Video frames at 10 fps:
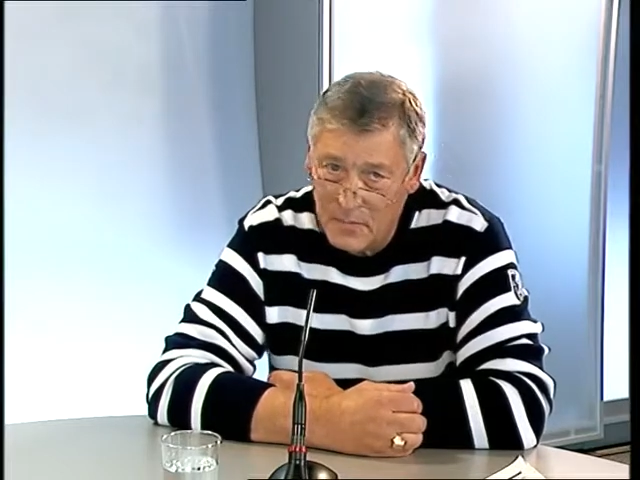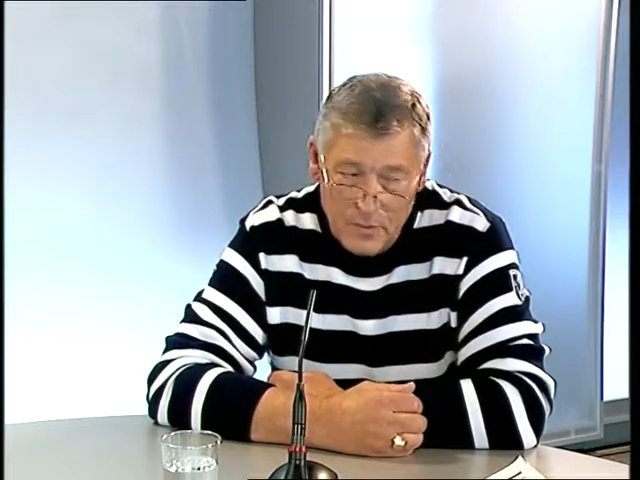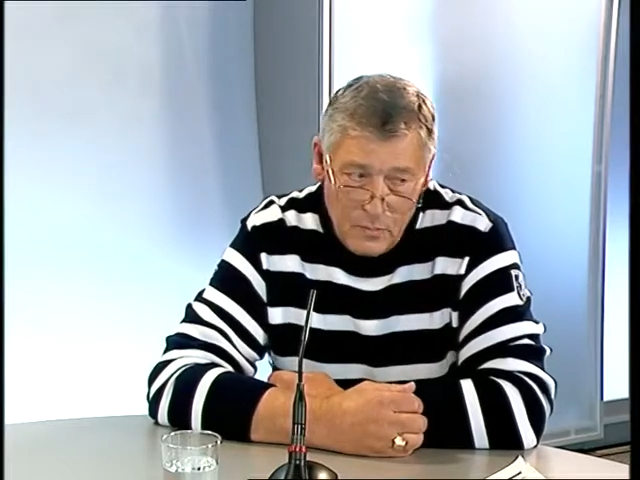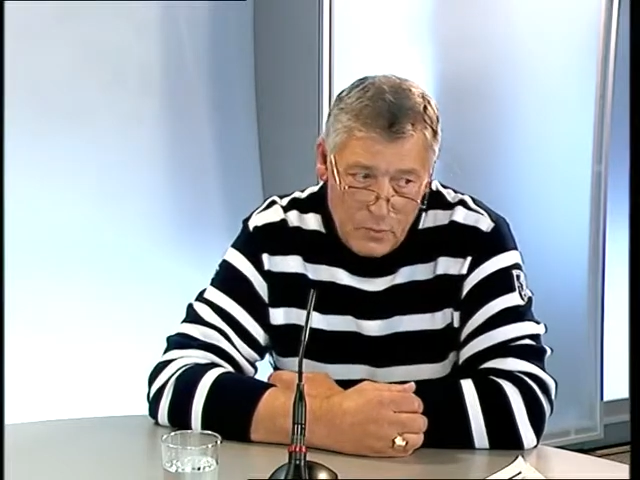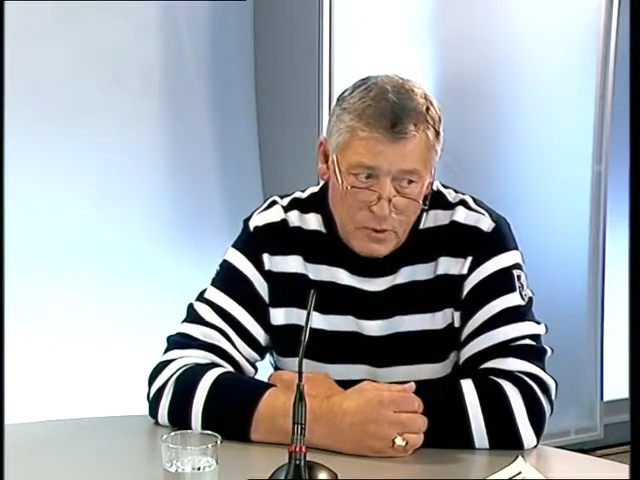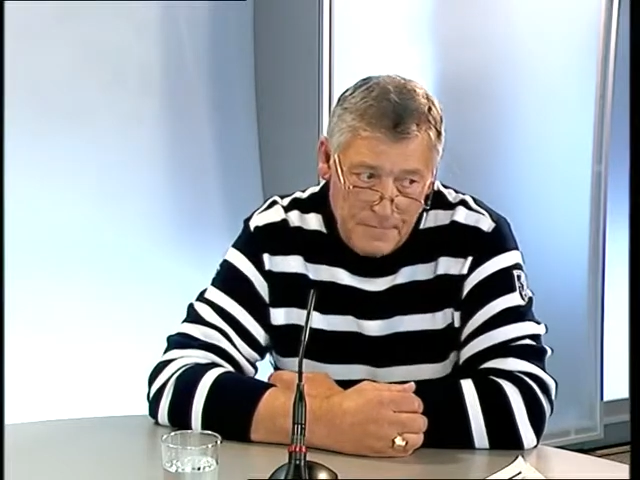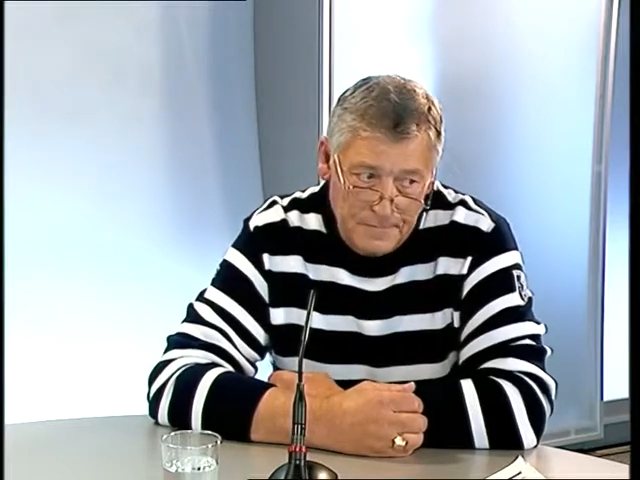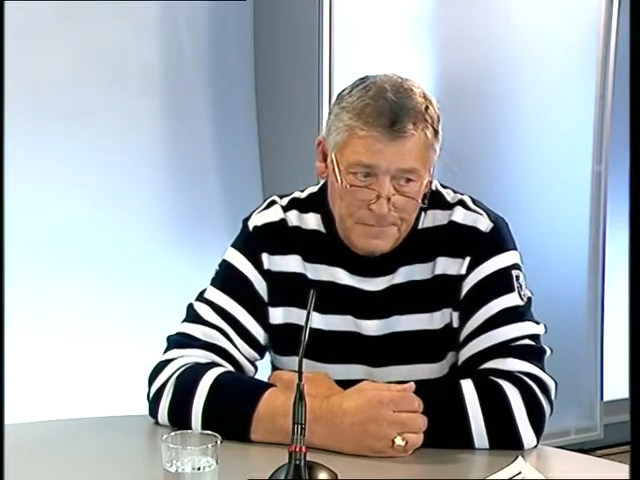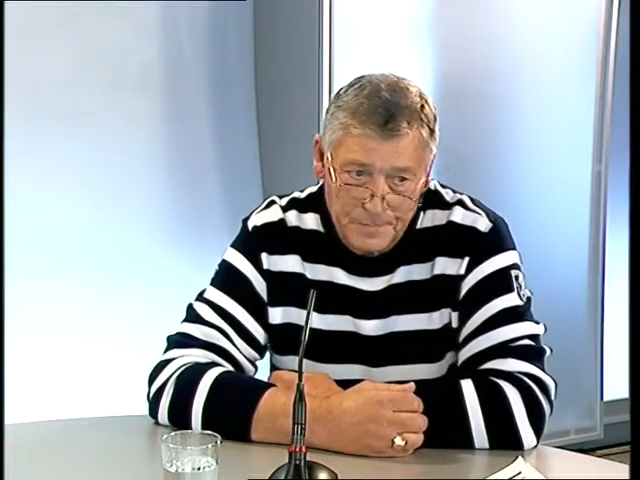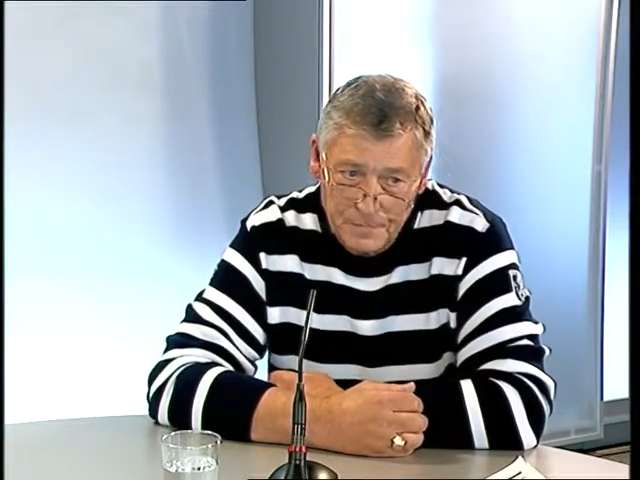приборы –
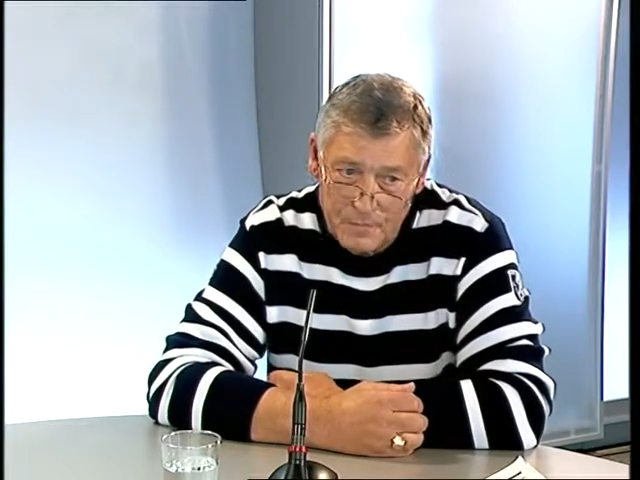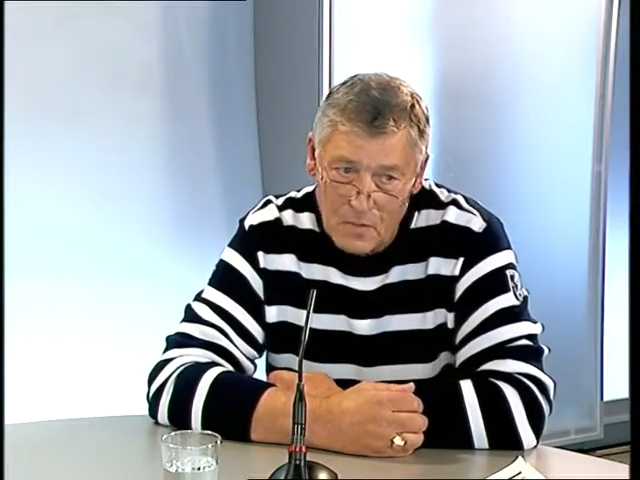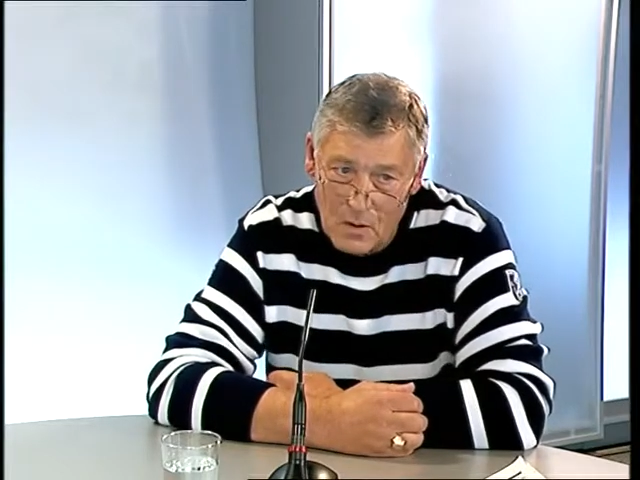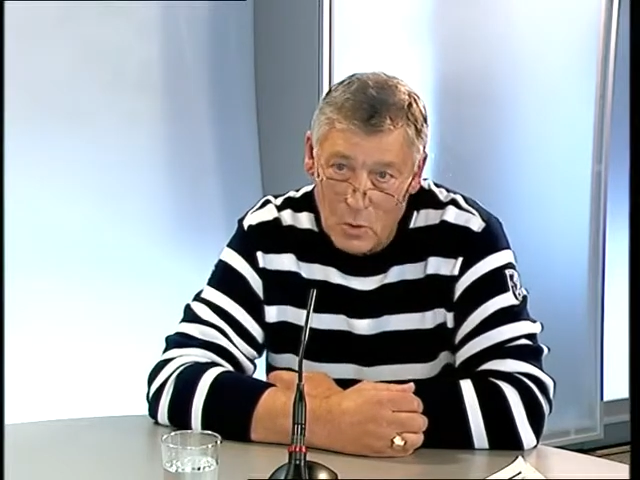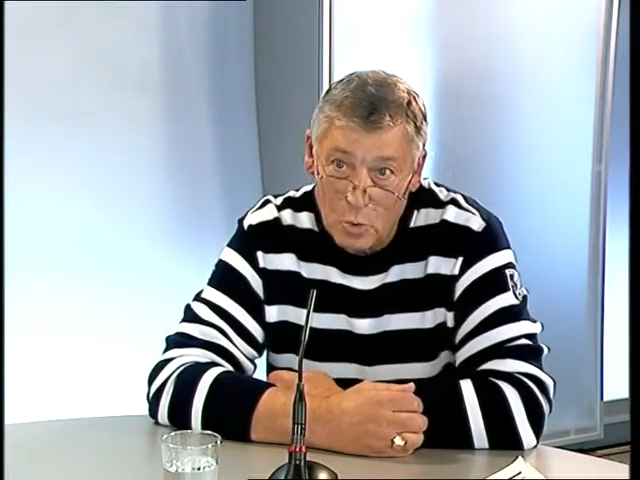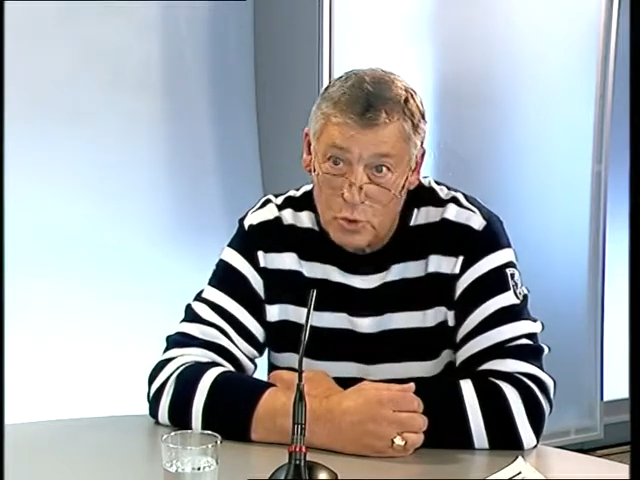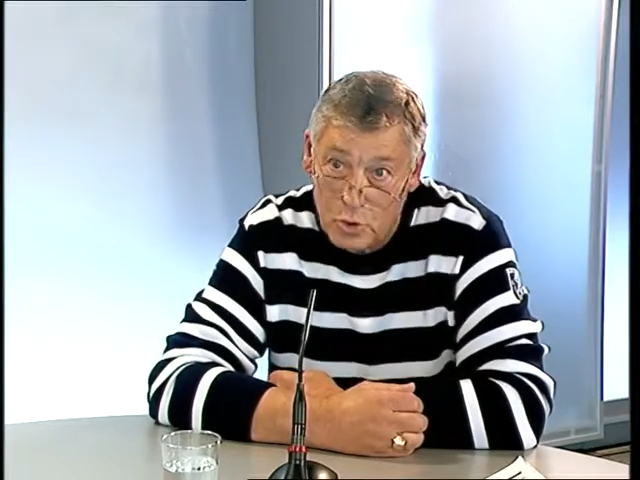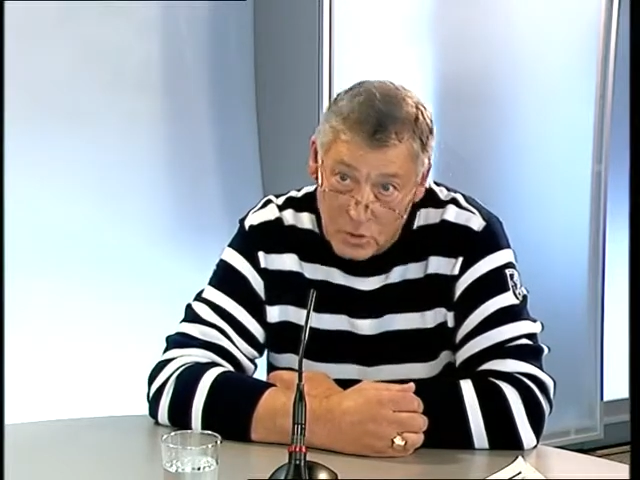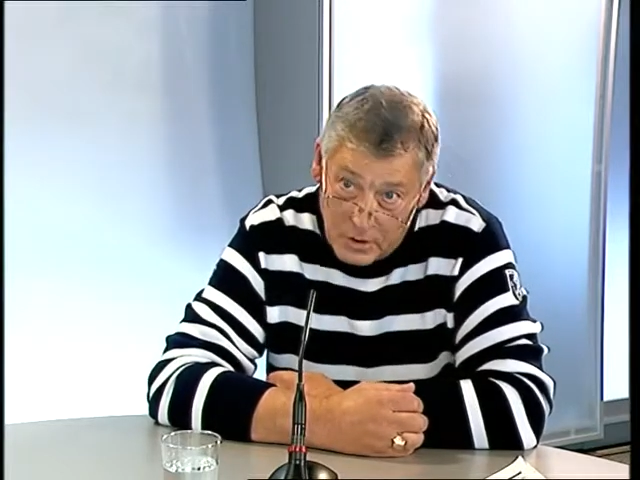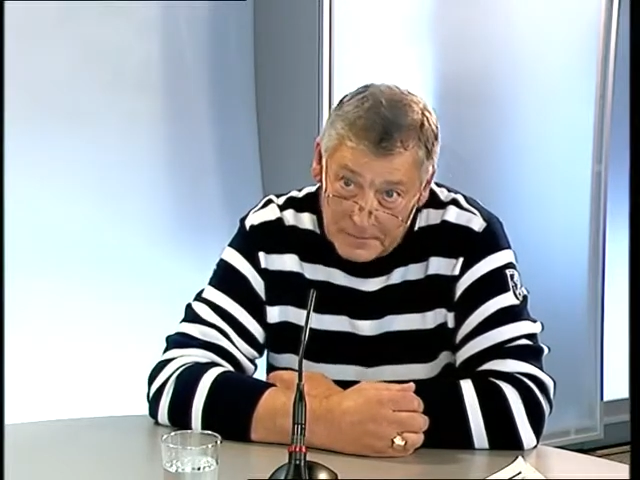
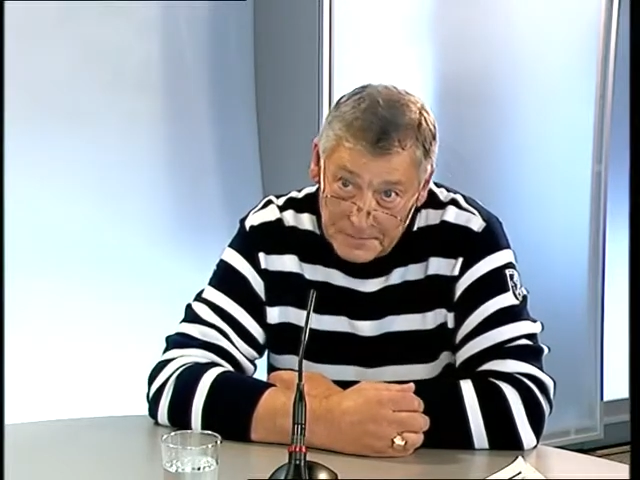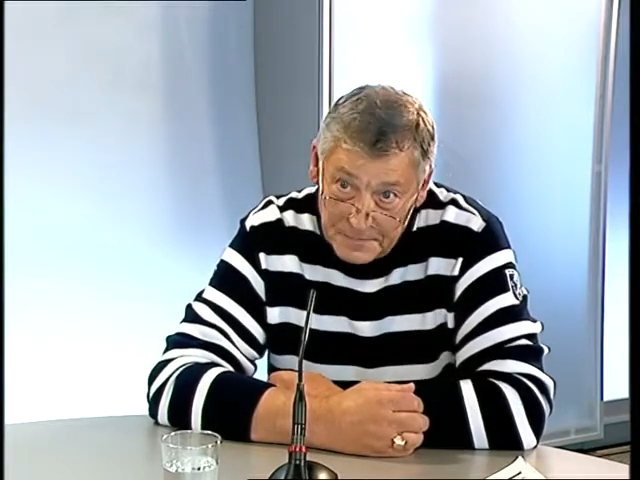учета.